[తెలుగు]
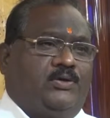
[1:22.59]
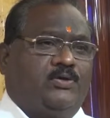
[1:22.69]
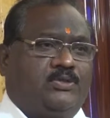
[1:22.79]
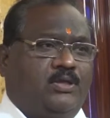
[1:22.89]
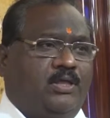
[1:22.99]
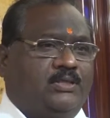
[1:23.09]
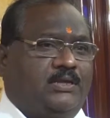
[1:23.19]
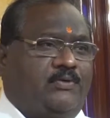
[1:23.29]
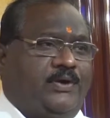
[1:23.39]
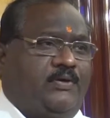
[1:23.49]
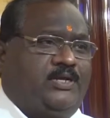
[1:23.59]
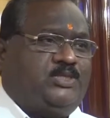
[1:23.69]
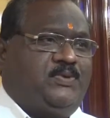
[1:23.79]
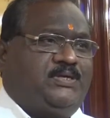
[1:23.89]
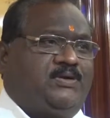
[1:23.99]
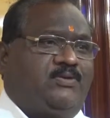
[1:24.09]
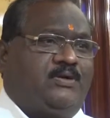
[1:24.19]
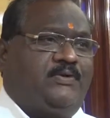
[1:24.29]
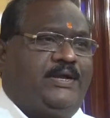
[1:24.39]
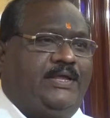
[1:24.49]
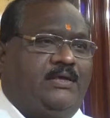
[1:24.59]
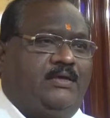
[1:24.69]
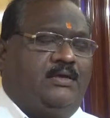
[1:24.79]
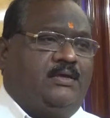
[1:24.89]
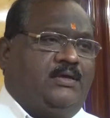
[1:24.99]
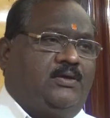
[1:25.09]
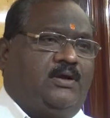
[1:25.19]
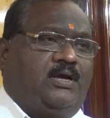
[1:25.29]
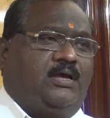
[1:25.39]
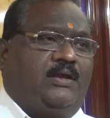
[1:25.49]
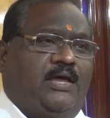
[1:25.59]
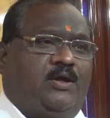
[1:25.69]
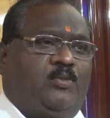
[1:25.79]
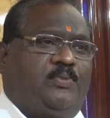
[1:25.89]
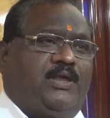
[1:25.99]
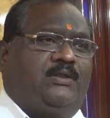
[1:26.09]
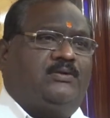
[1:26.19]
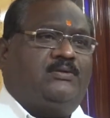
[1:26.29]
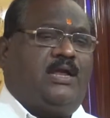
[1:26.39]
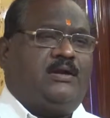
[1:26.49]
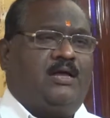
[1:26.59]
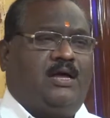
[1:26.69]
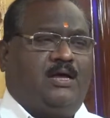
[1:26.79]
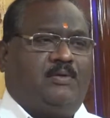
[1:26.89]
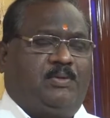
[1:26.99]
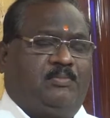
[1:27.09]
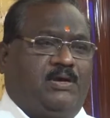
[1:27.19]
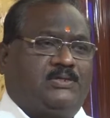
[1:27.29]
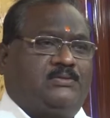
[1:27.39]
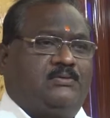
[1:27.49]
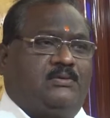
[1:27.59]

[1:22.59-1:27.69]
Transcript: యూత్ అందరికి కూడా ఒక ఇన్స్పిరేషన్ ఉన్నటువంటి ఈ యొక్క నాయకుడు ప్రజల నుంచి వచ్చిన నాయకుడిగా మేము భావిస్తూ